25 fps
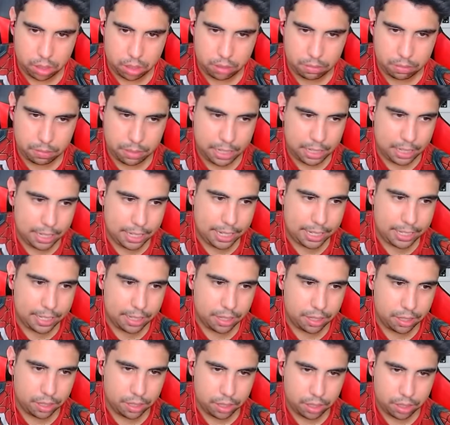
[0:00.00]
Beleza.
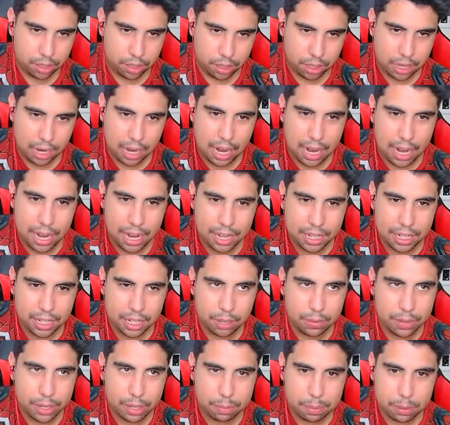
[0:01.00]
Ai,
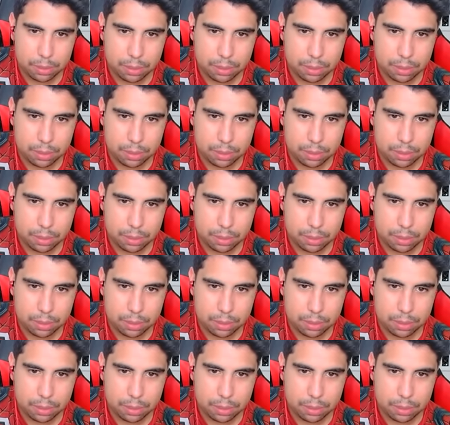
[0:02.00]
não, era pra